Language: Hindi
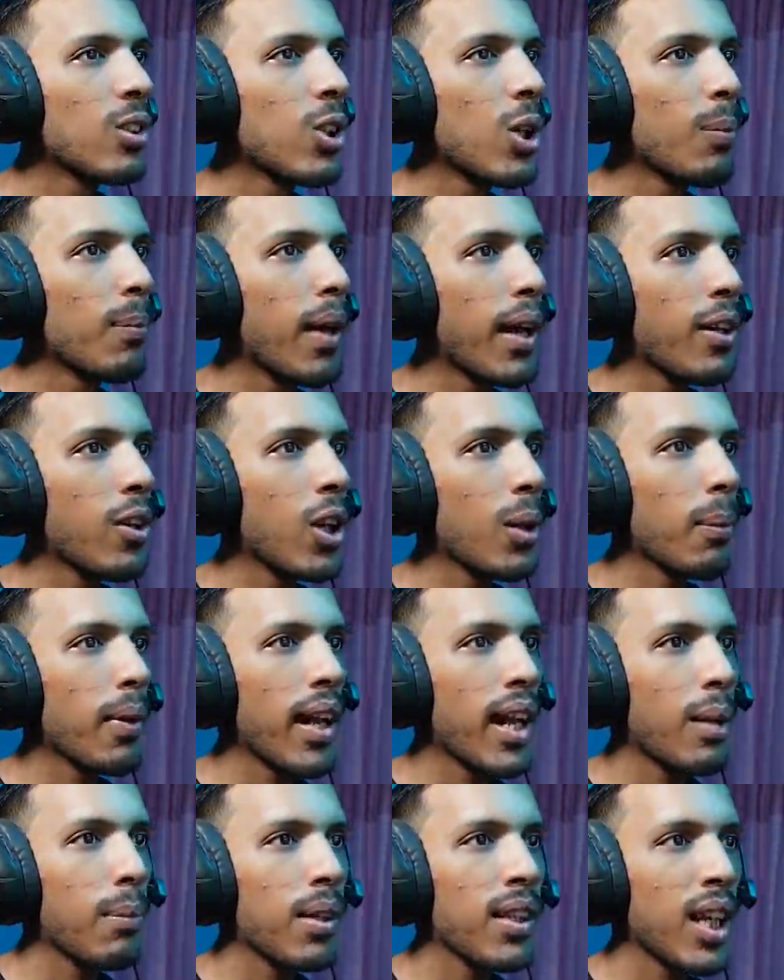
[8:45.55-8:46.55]
ओ माइक गॉड मेरा
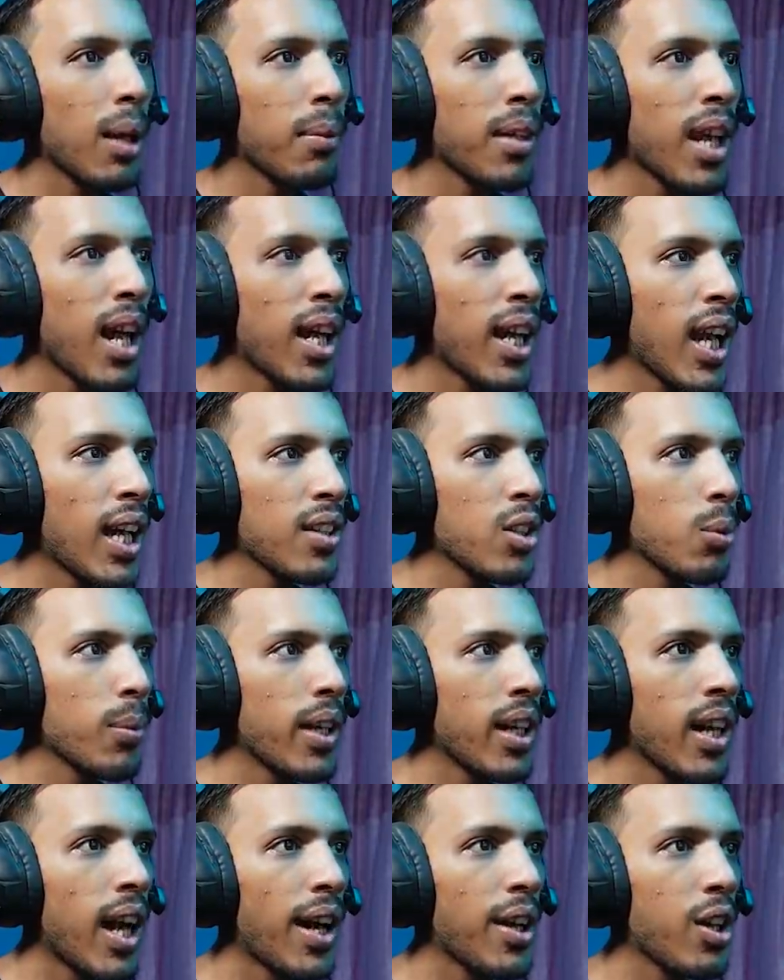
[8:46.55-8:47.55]
एक बंदा भी आ गया जो मेरी गाड़ी